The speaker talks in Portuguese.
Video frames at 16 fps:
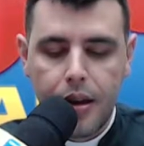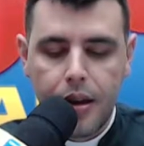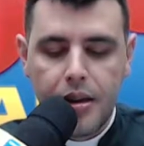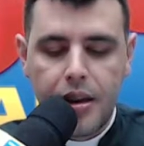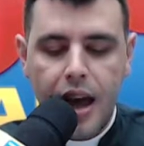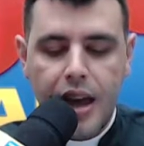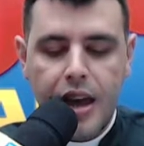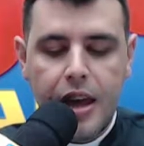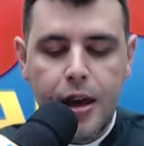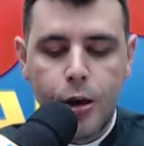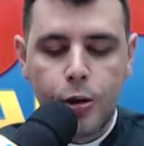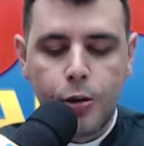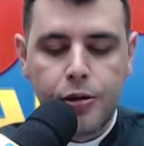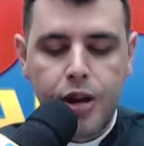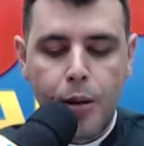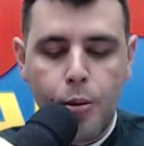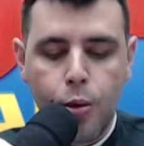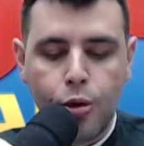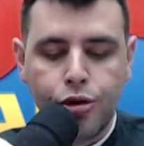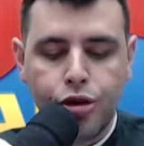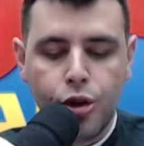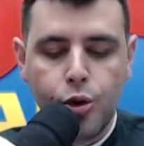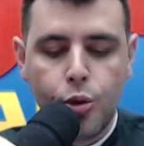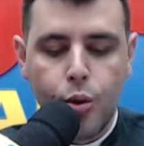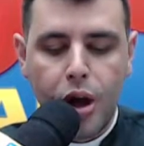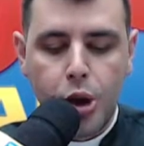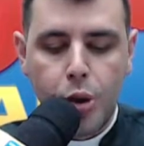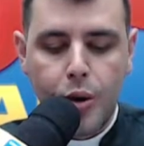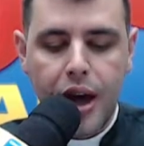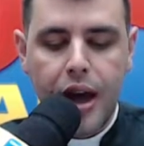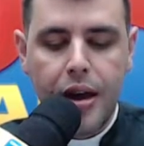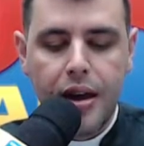E aí o salmo continua,
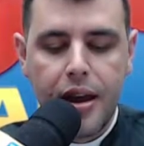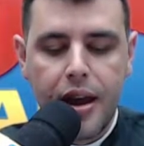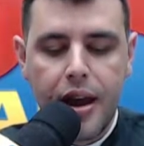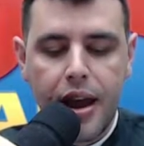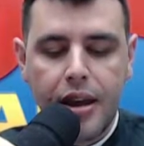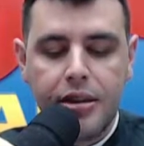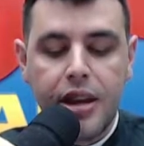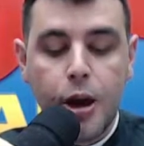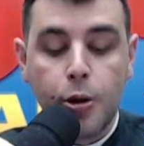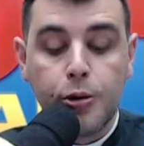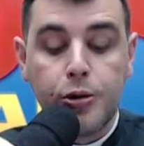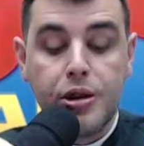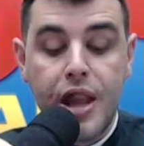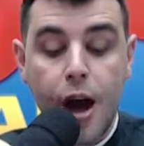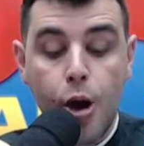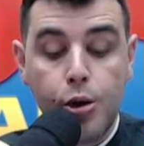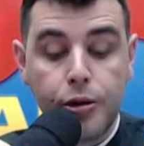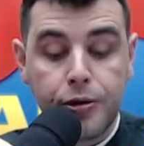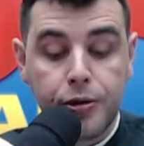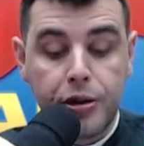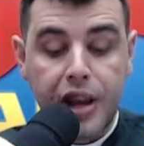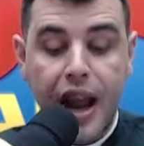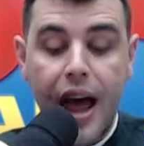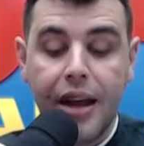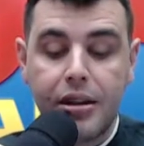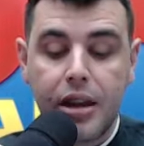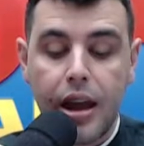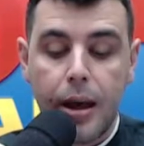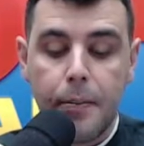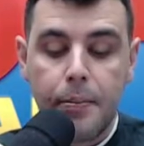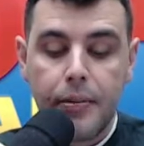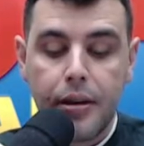não é? Deus não nos
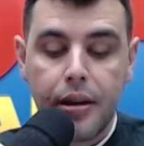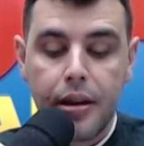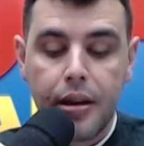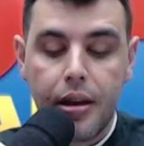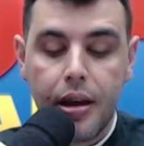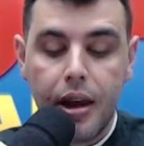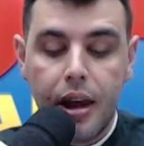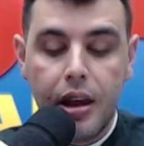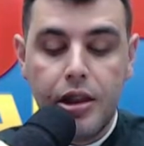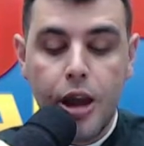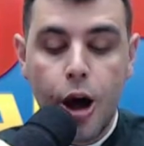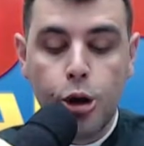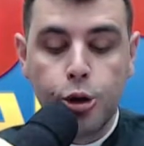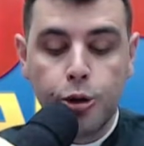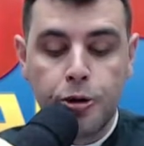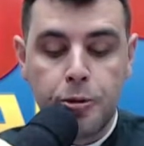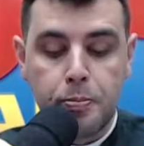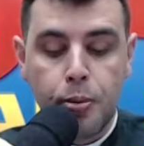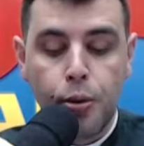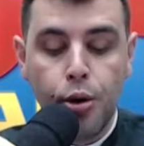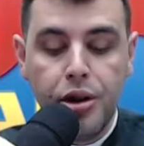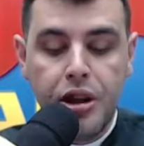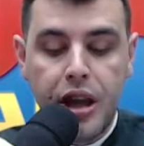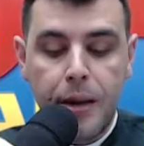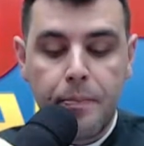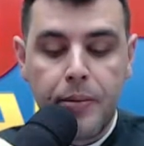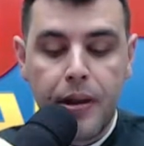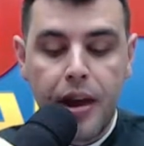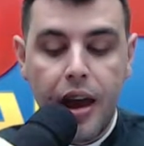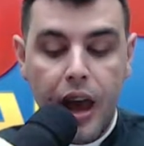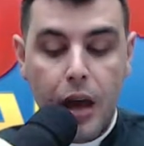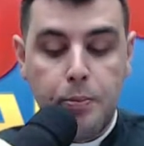trata e não nos pune
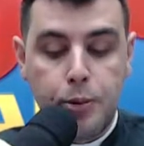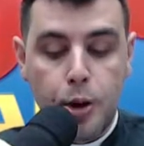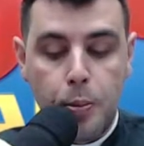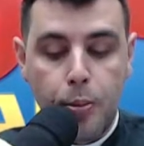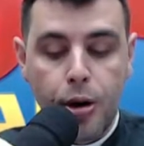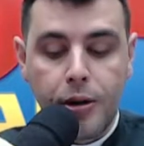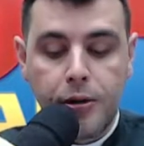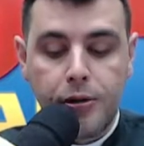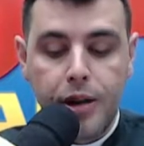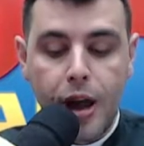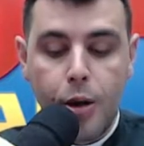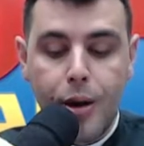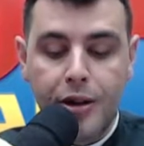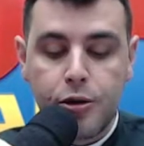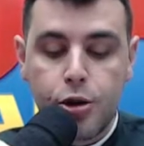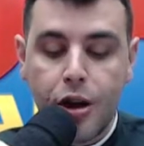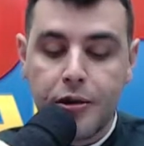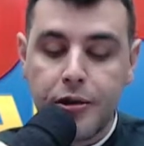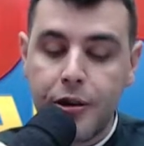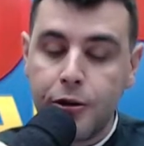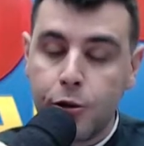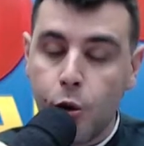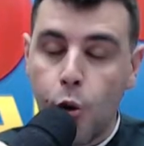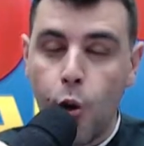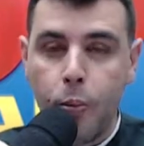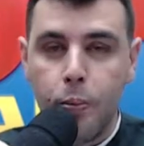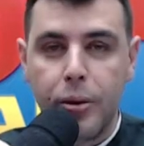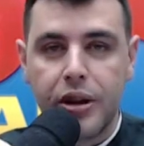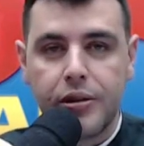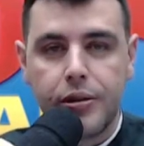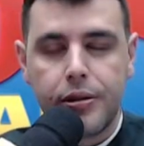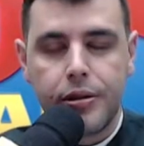em proporção às nossas
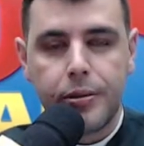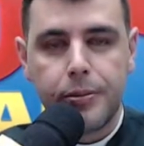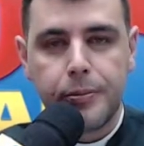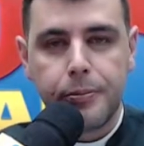culpas.